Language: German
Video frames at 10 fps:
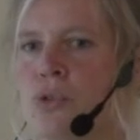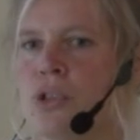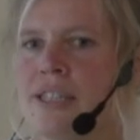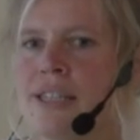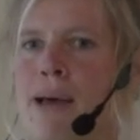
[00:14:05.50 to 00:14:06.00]

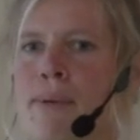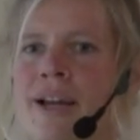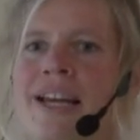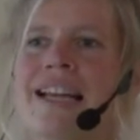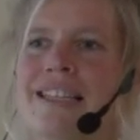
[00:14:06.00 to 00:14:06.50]
anzuschließen.
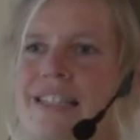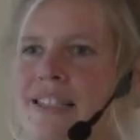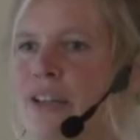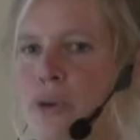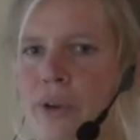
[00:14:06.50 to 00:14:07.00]
Aber das
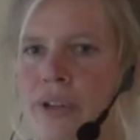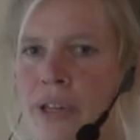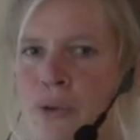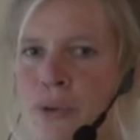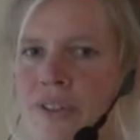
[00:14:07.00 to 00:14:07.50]
ist eine
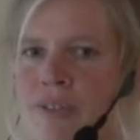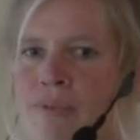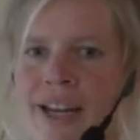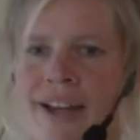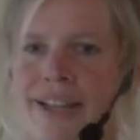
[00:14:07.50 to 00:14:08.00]
Krücke und
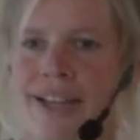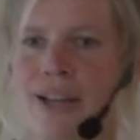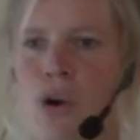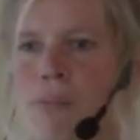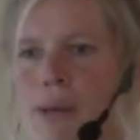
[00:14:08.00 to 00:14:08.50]
wenn kein
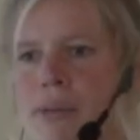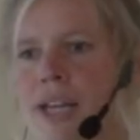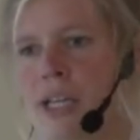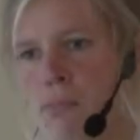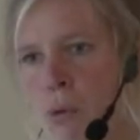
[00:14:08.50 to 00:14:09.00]
Regen kommt, habe
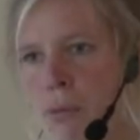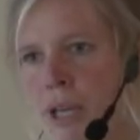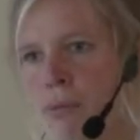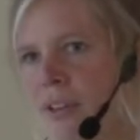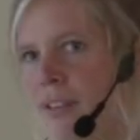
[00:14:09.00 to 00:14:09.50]
ich echt
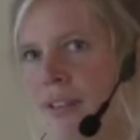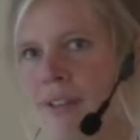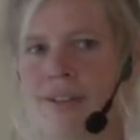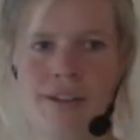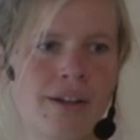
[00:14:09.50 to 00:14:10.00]
Probleme und
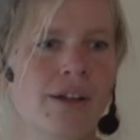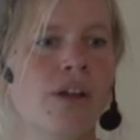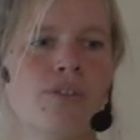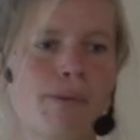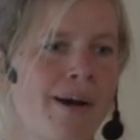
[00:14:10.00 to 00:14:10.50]
diesen
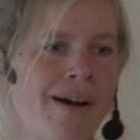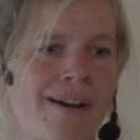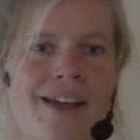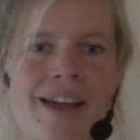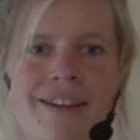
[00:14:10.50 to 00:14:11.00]

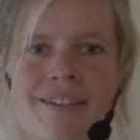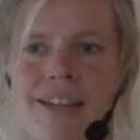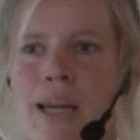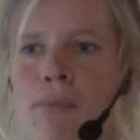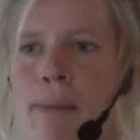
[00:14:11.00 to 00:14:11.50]
Sommer
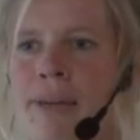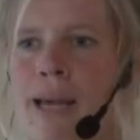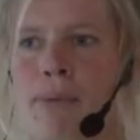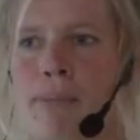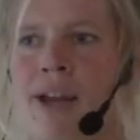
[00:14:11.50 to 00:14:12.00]
extrem. Aber
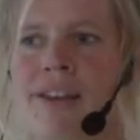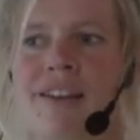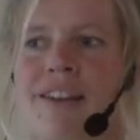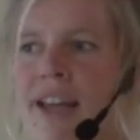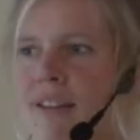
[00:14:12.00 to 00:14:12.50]
ich habe
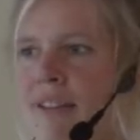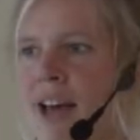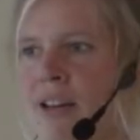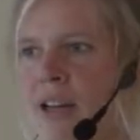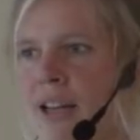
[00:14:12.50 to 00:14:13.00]
gemerkt, die
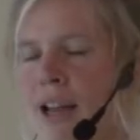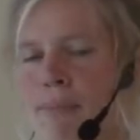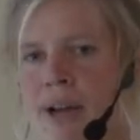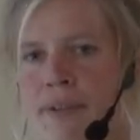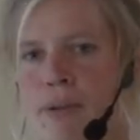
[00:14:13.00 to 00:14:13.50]
Direktsaaten
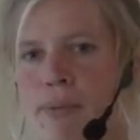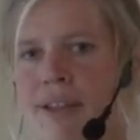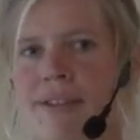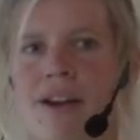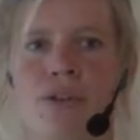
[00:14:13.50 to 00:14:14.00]
klappen halt viel
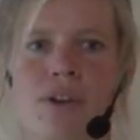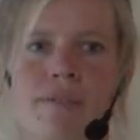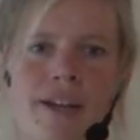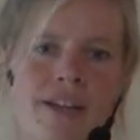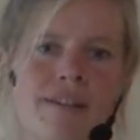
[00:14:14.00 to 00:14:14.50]
besser. Also
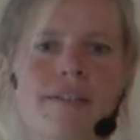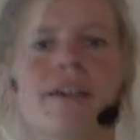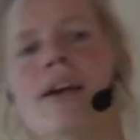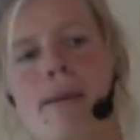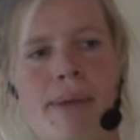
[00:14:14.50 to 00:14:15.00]
da werde ich
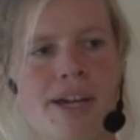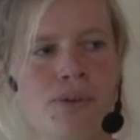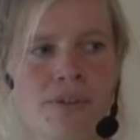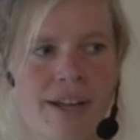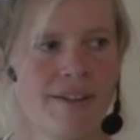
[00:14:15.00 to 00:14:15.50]
jetzt mehr
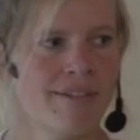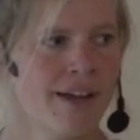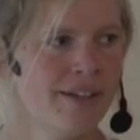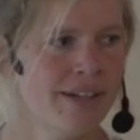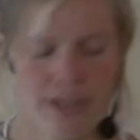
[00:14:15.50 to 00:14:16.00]
Richtung
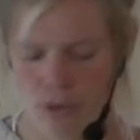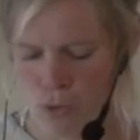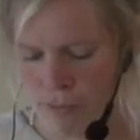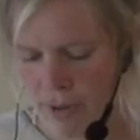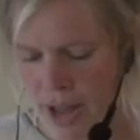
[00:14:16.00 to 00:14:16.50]
Direktsaaten gehen,
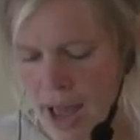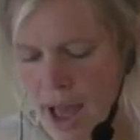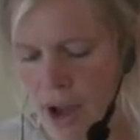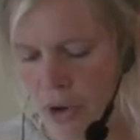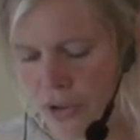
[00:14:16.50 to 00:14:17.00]
um
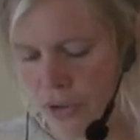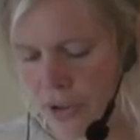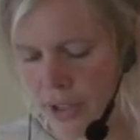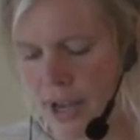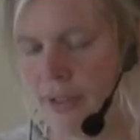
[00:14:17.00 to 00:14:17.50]
auch in solchen